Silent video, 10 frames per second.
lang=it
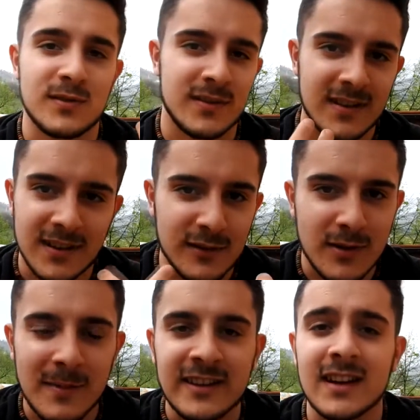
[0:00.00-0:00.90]
con eh,
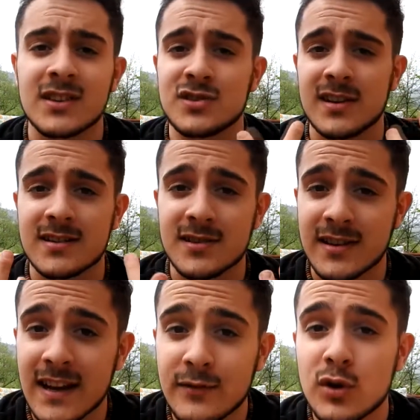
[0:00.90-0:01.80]
ovviamente la registrazione
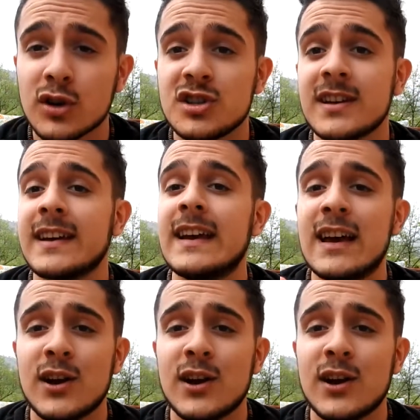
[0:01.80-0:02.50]
della voce,